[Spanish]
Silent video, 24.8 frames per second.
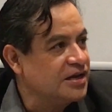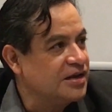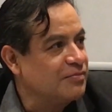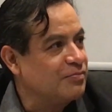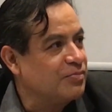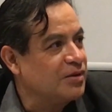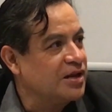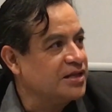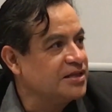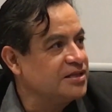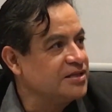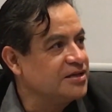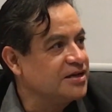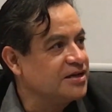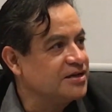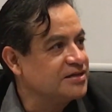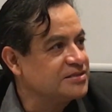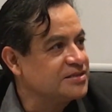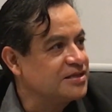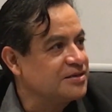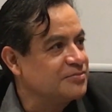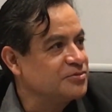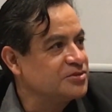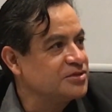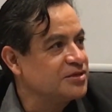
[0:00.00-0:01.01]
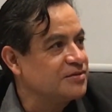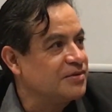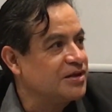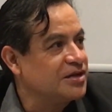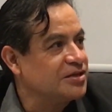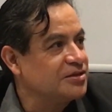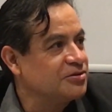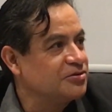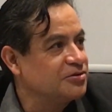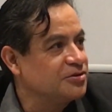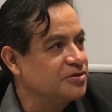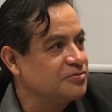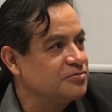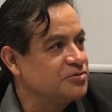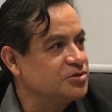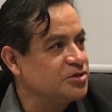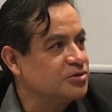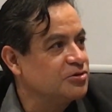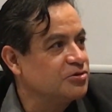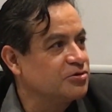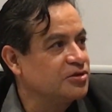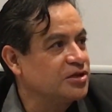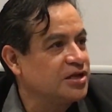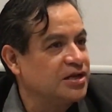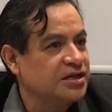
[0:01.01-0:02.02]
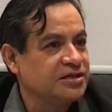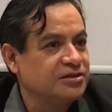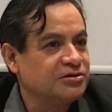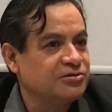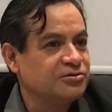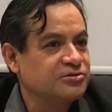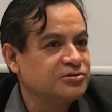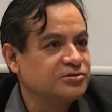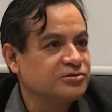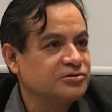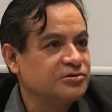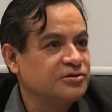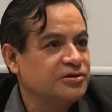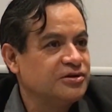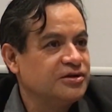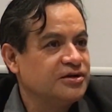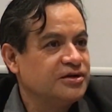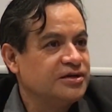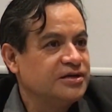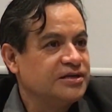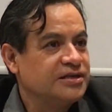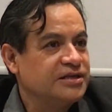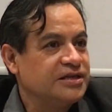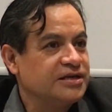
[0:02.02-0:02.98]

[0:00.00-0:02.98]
en la plática estamos hablando de un chico talentoso,